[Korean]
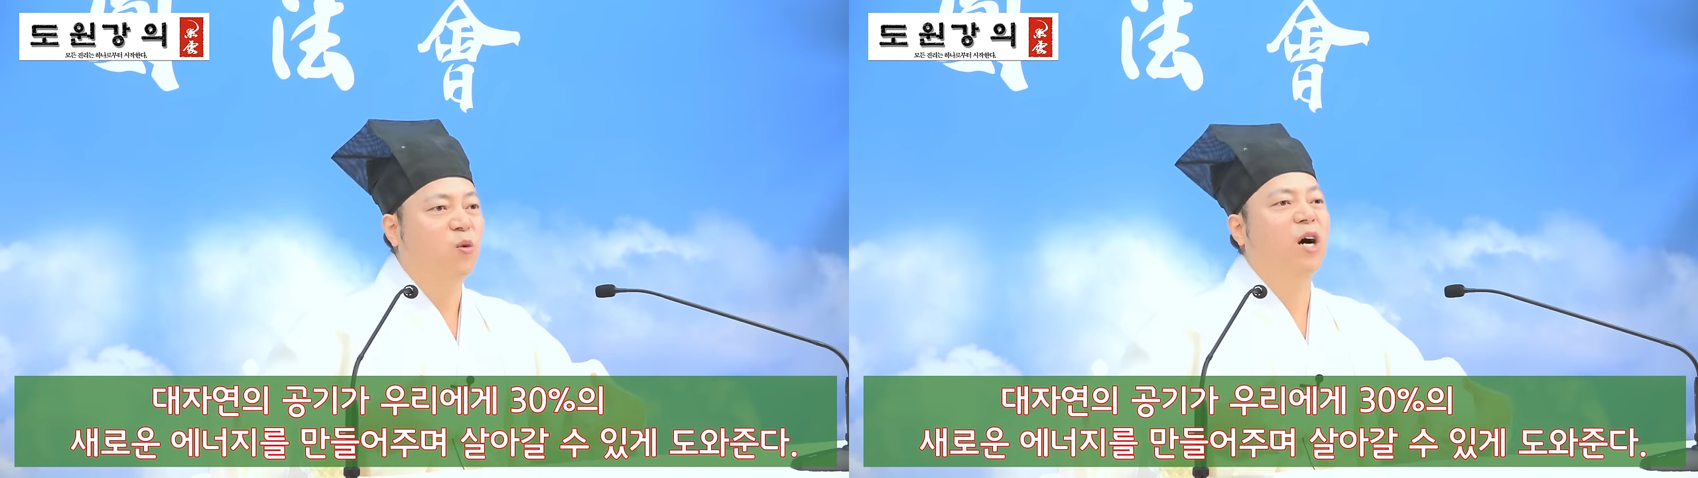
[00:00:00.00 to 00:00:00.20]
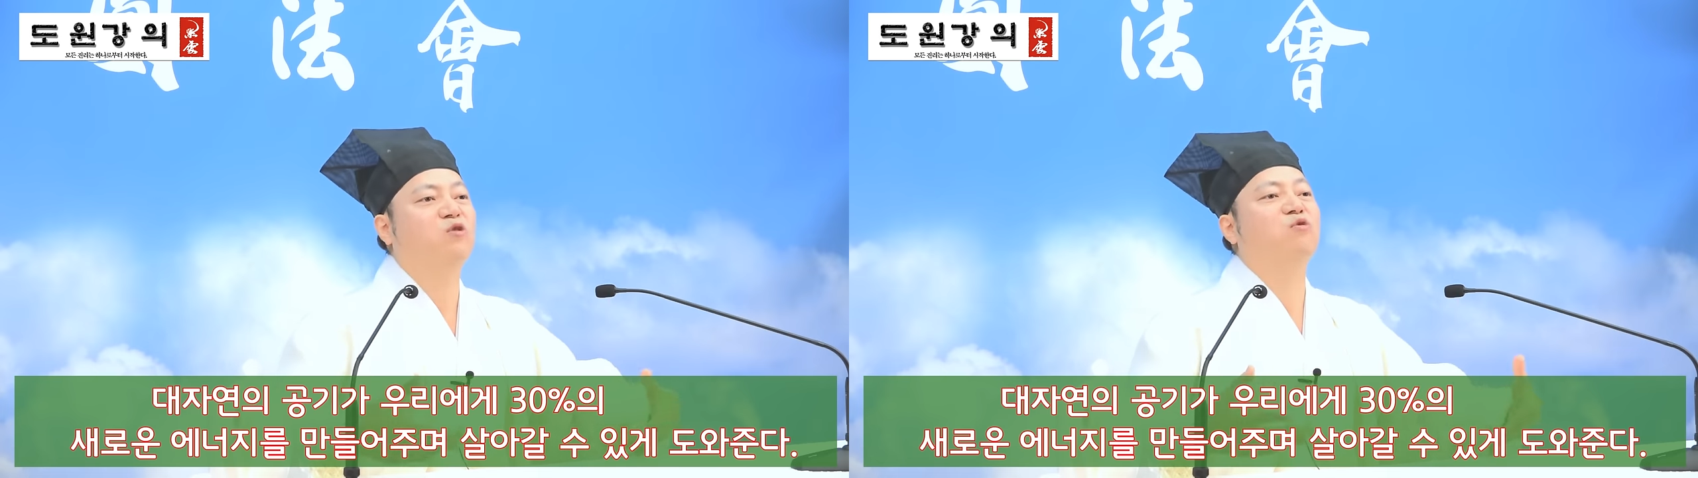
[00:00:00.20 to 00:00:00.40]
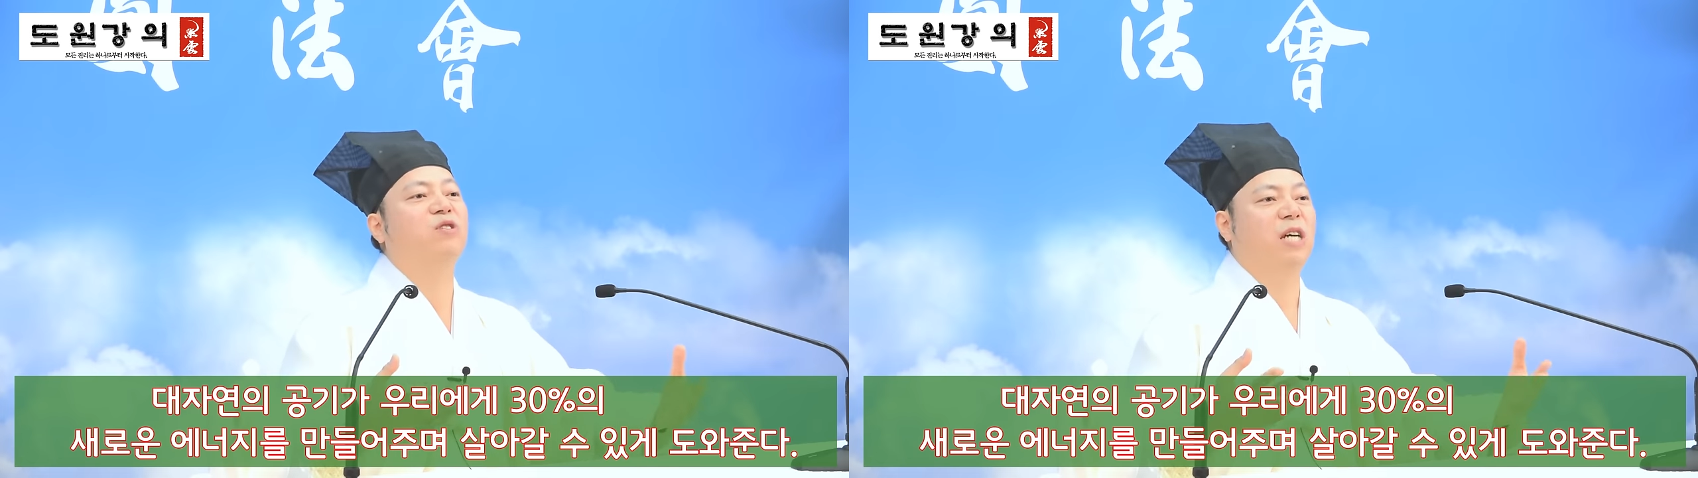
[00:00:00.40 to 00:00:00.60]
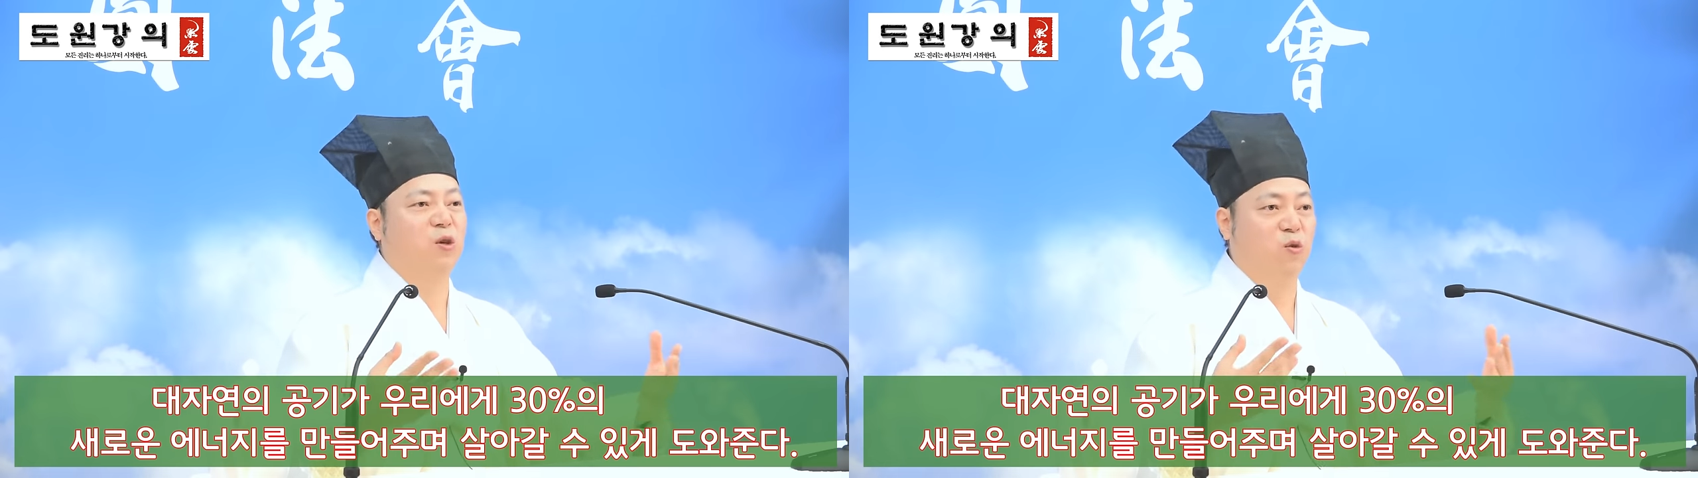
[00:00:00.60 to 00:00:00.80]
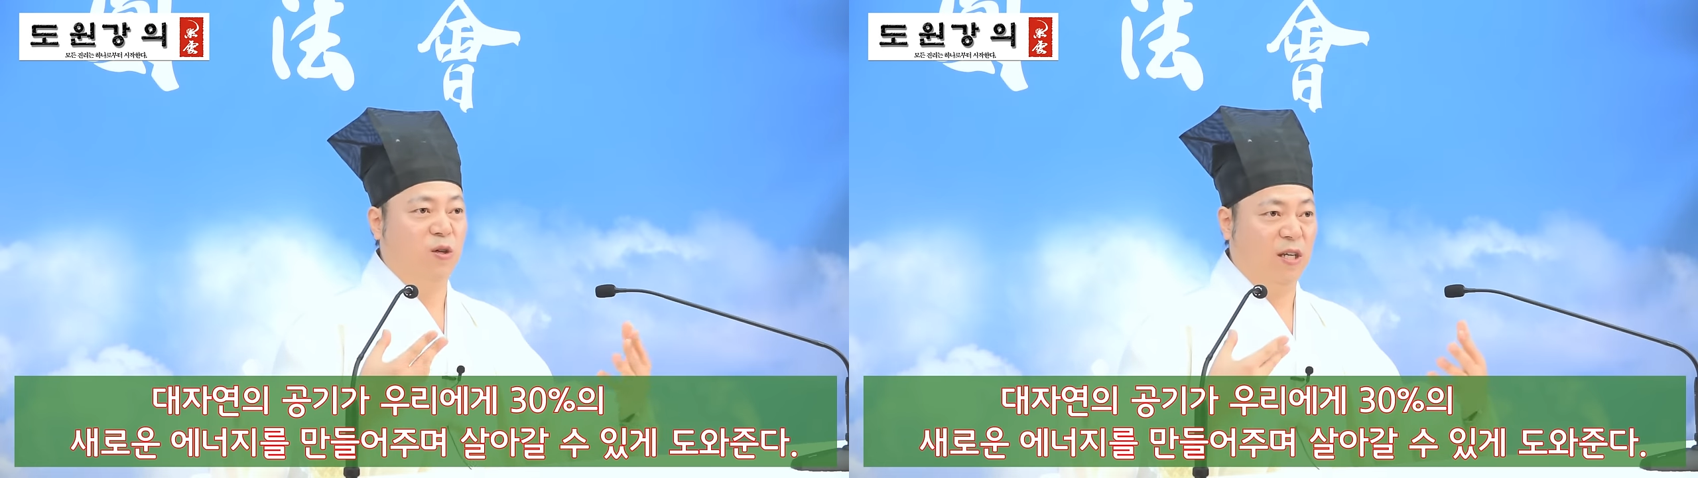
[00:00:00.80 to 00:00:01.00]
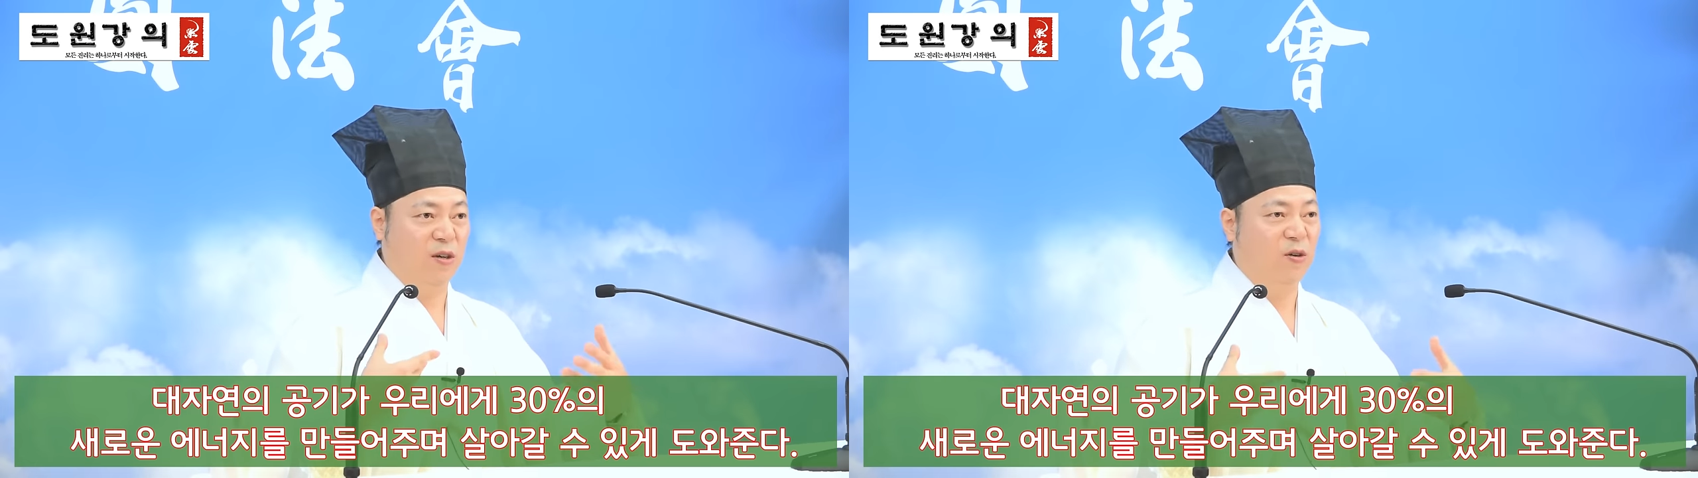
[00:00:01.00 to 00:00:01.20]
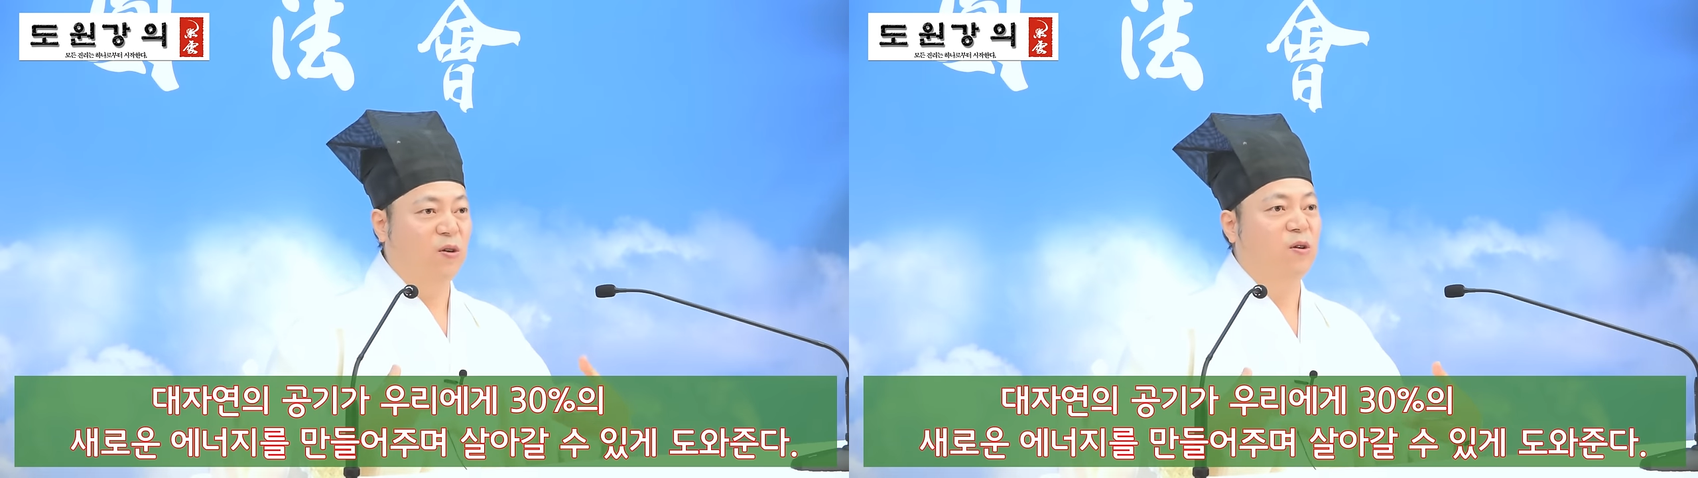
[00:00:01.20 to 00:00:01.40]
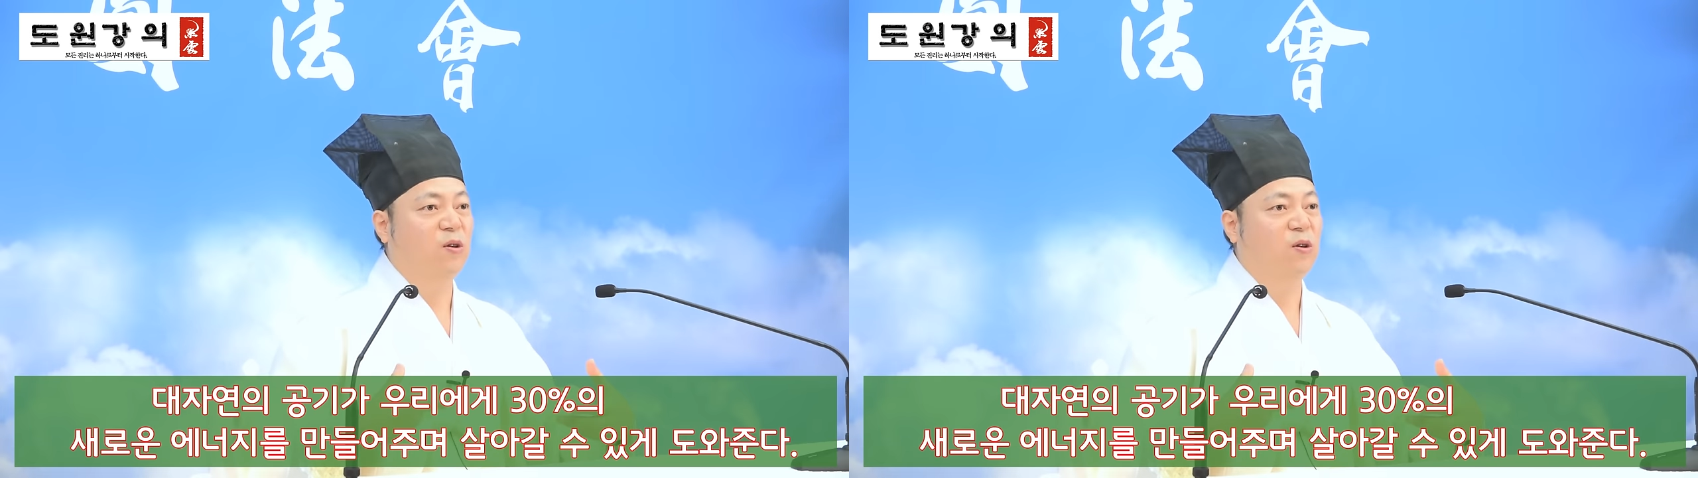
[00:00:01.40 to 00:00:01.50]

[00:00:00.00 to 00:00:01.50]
도와주는 작용을 해요.